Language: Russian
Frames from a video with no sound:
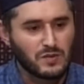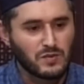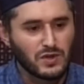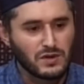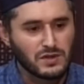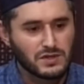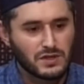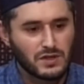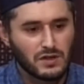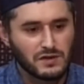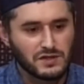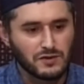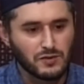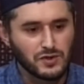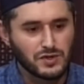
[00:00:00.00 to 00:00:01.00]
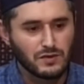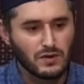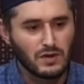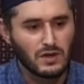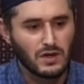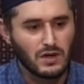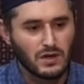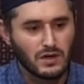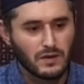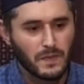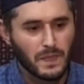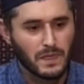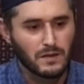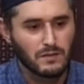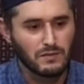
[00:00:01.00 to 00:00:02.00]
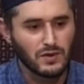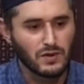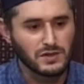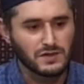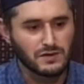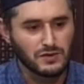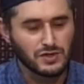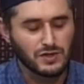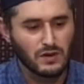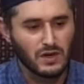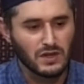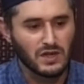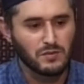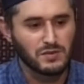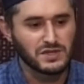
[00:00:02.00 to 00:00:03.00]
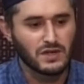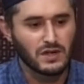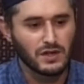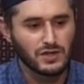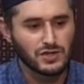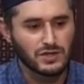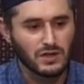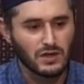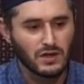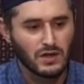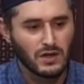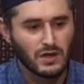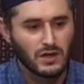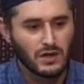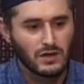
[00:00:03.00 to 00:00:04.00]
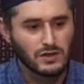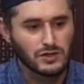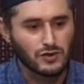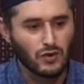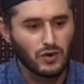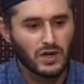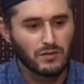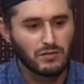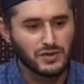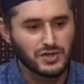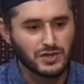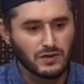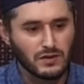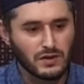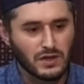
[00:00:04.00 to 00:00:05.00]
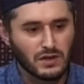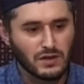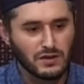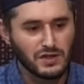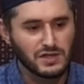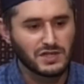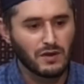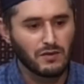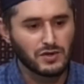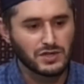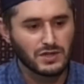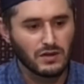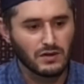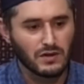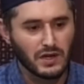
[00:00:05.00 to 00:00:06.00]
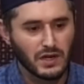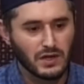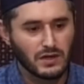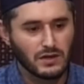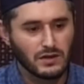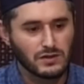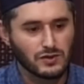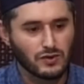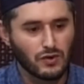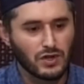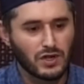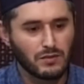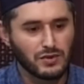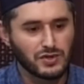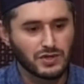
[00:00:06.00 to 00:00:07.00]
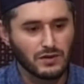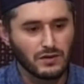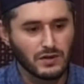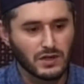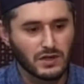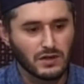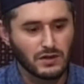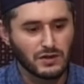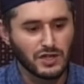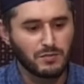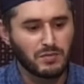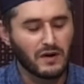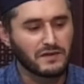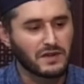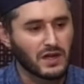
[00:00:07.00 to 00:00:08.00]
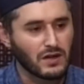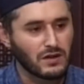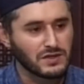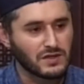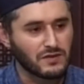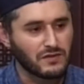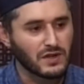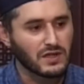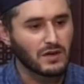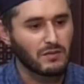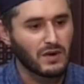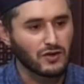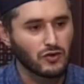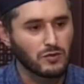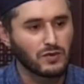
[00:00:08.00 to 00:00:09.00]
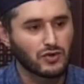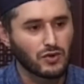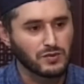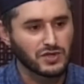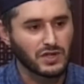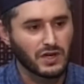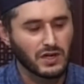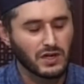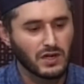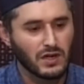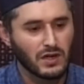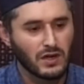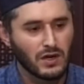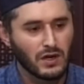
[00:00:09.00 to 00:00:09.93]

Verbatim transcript: милость Всевышнего Аллаха, милость Всевышнего Аллаха, она безгранична. Сколько бы человек не совершал грех, сколько бы человек не повторялся в этом одном и том же грехе,